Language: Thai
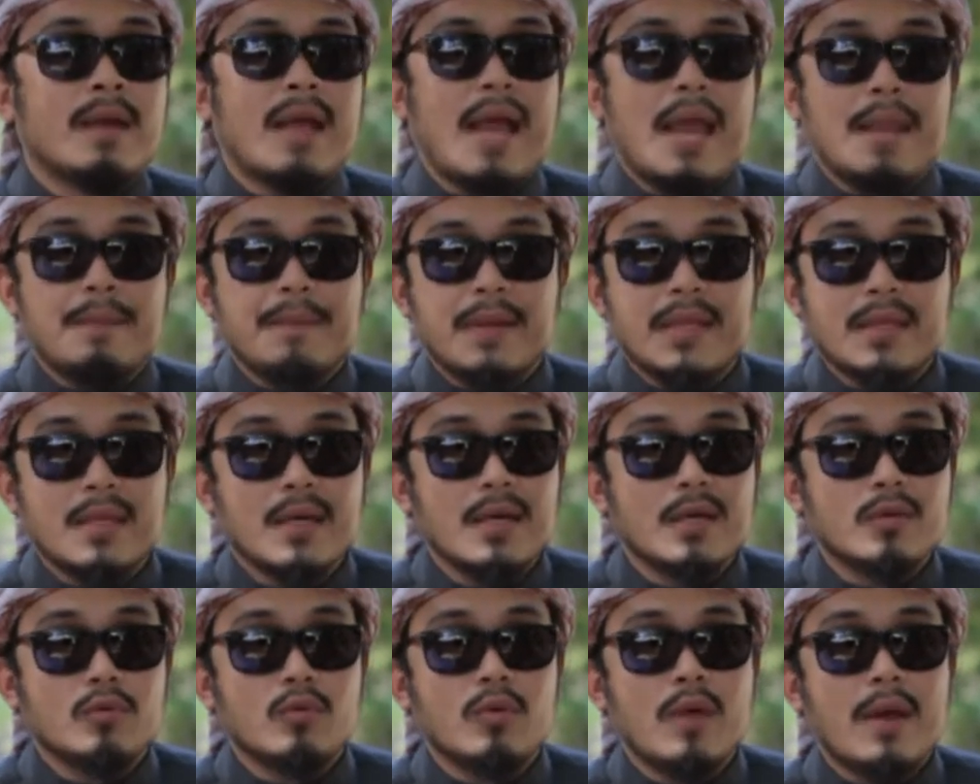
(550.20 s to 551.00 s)
งานบัน
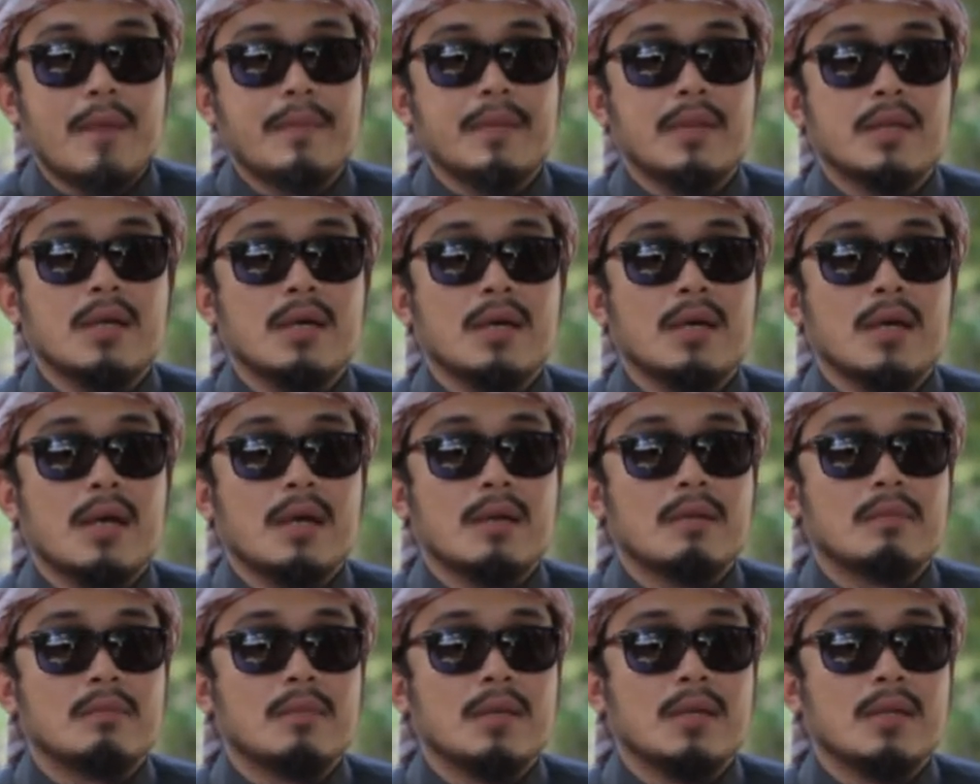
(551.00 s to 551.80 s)
เทิงทุกงานบันเทิง
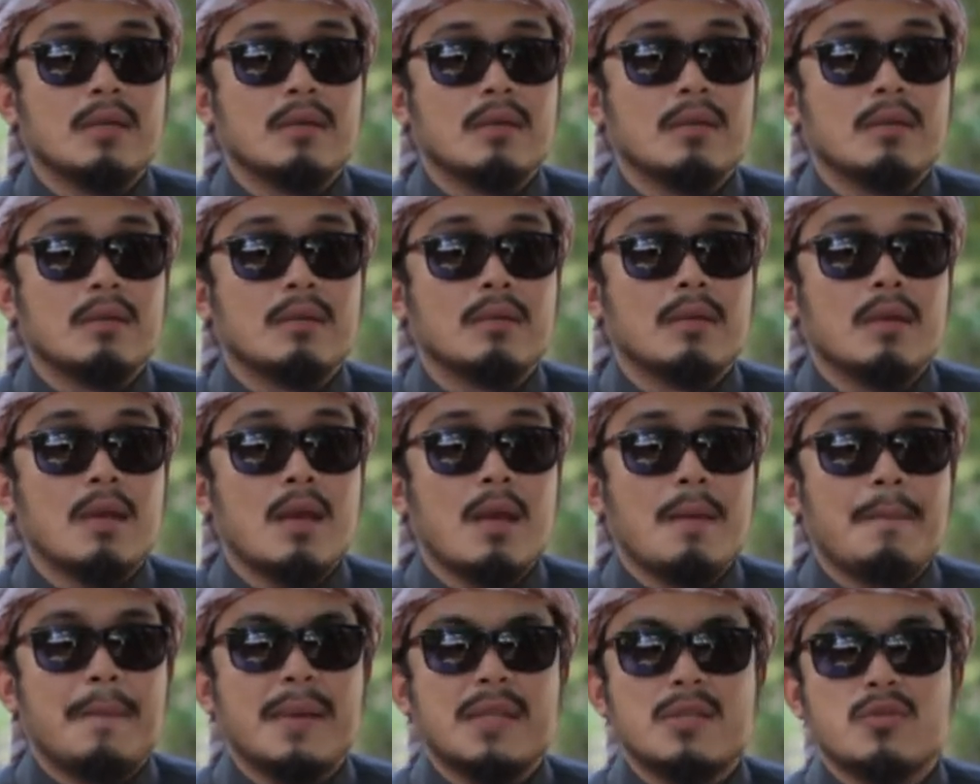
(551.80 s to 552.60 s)
อ่ะมัน
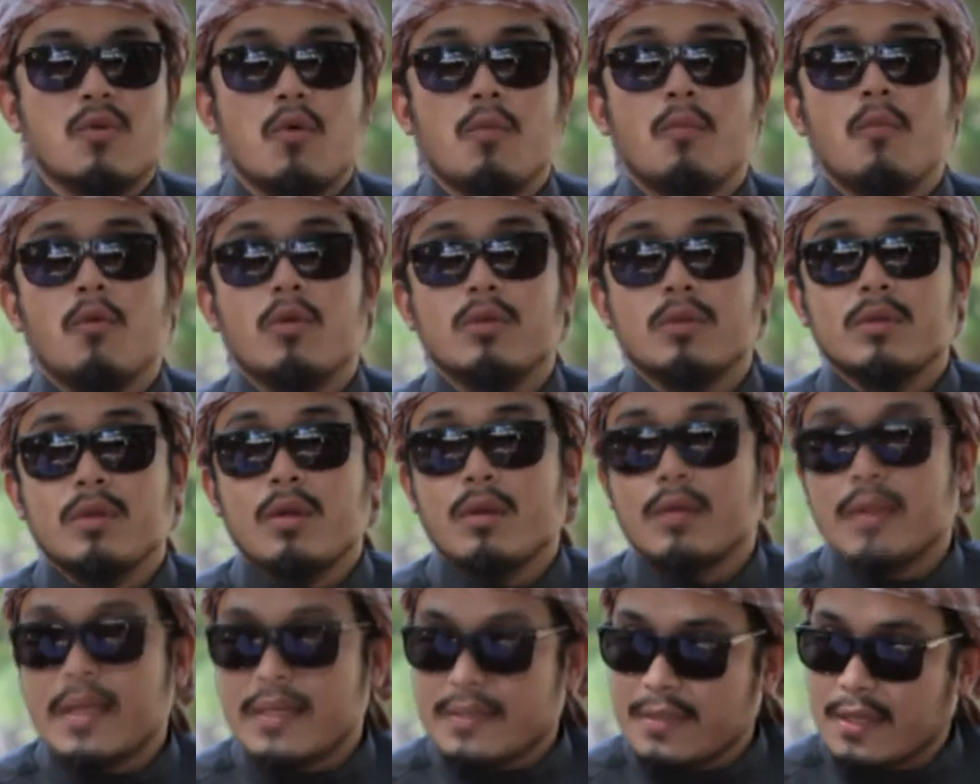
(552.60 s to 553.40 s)
มันส่งผล
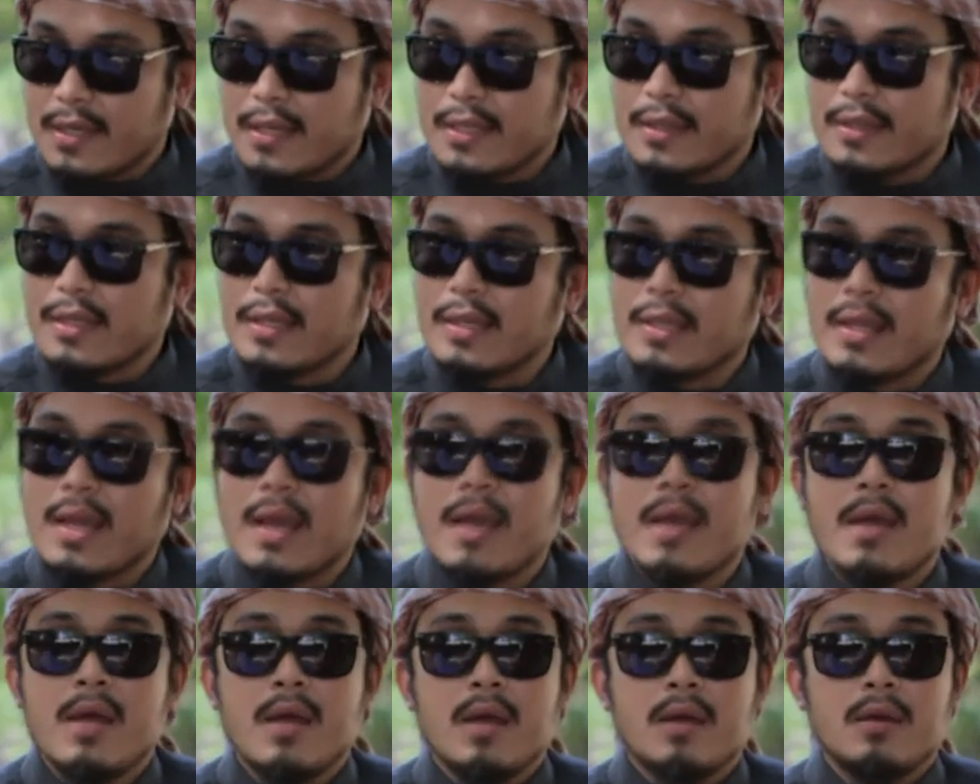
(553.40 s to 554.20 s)
ต่อทัศนคติ
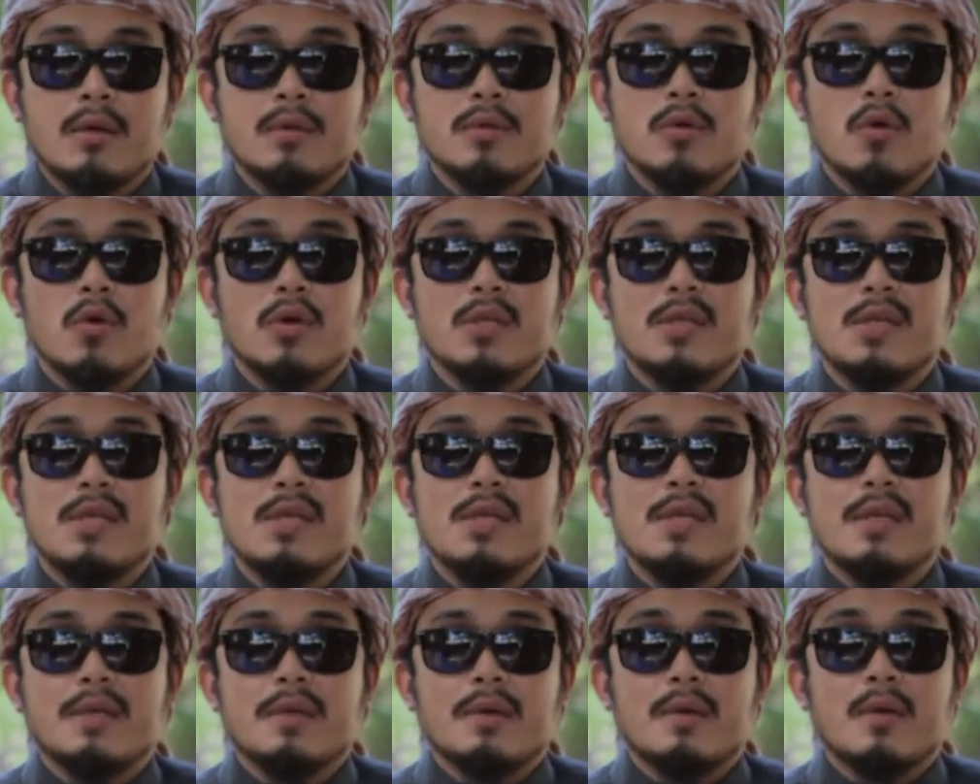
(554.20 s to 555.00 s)
นะโดย
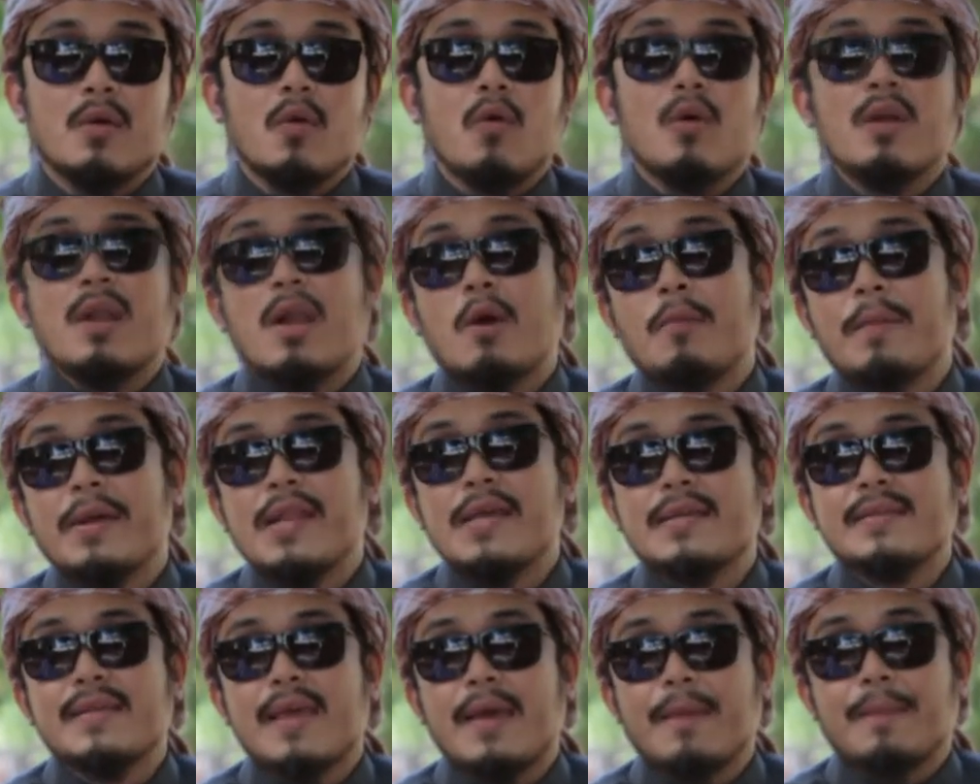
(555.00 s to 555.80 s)
ที่คนเราไม่
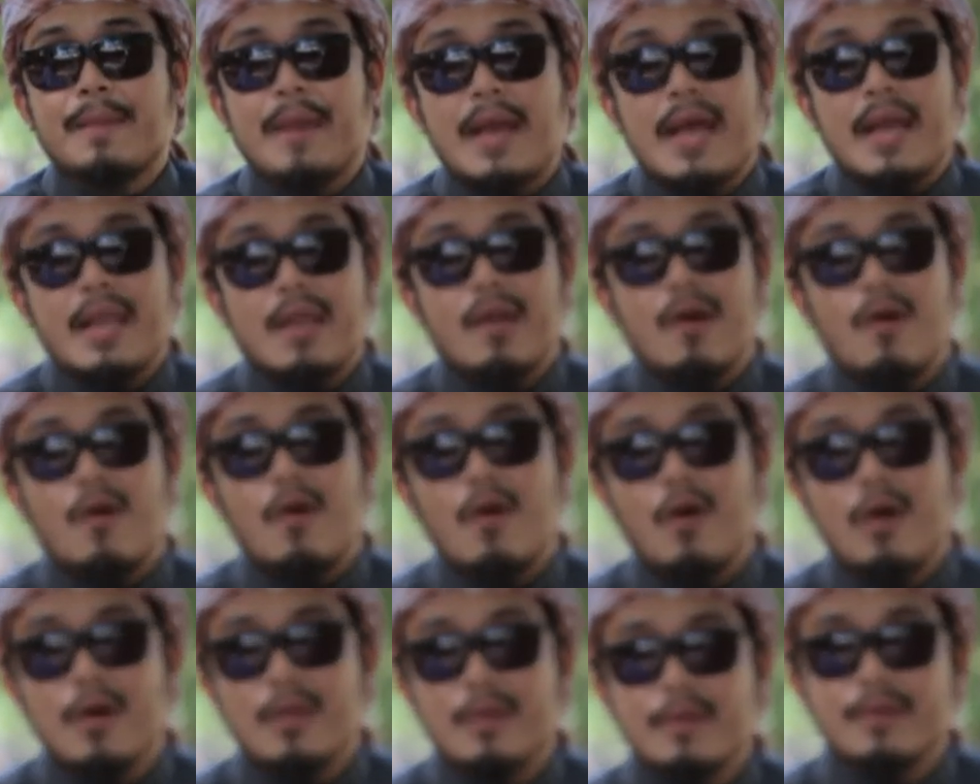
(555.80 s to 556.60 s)
ได้เสพงานละค
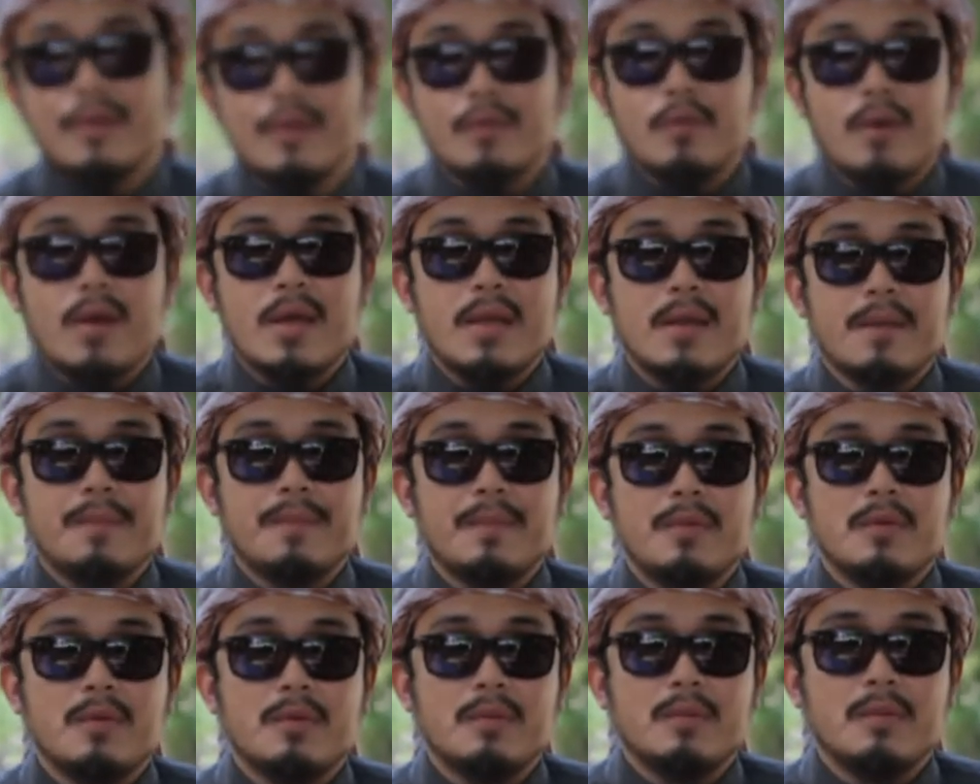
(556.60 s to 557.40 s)
รหรือว่า
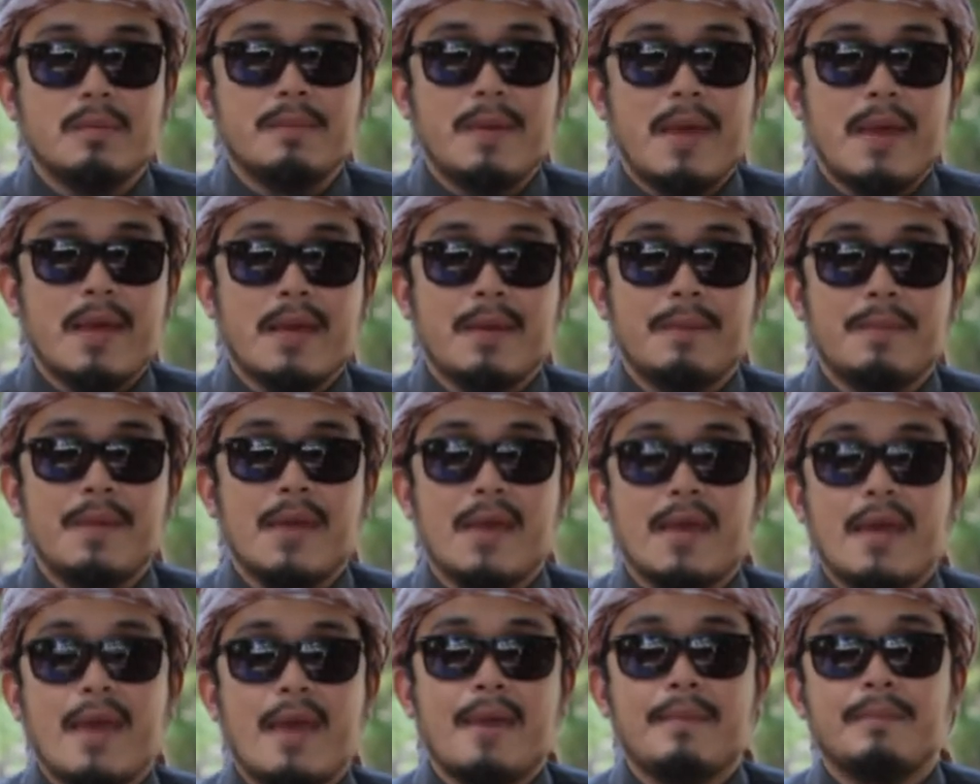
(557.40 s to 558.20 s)
เพียง
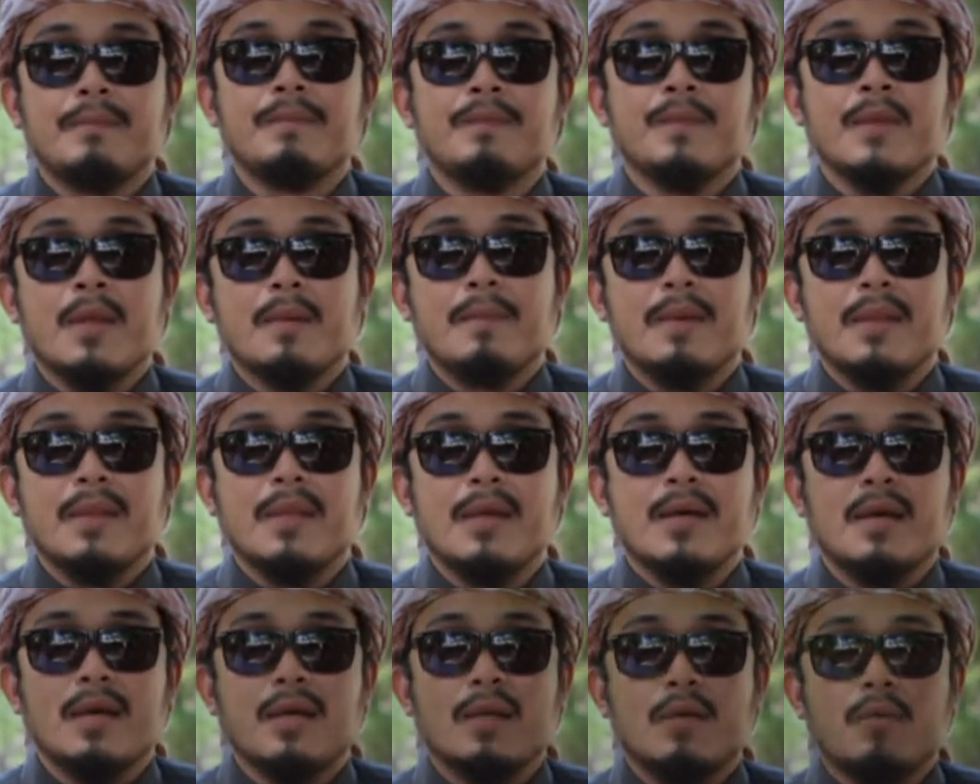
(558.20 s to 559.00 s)
เพียงแค่บัน
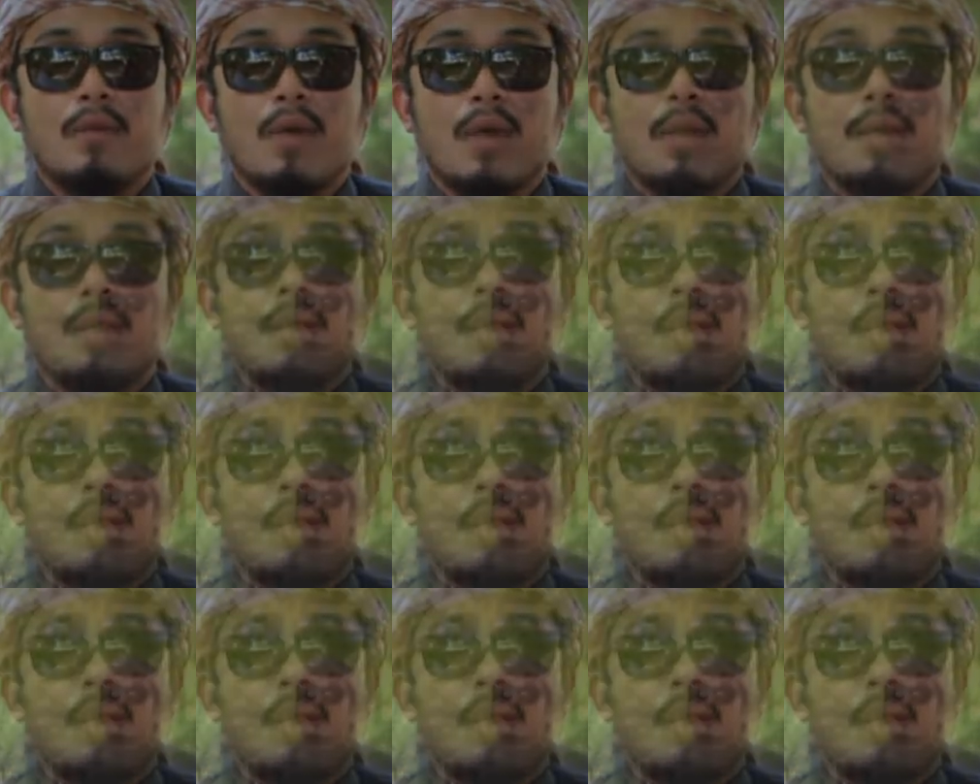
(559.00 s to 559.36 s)
เทิงหรือว่า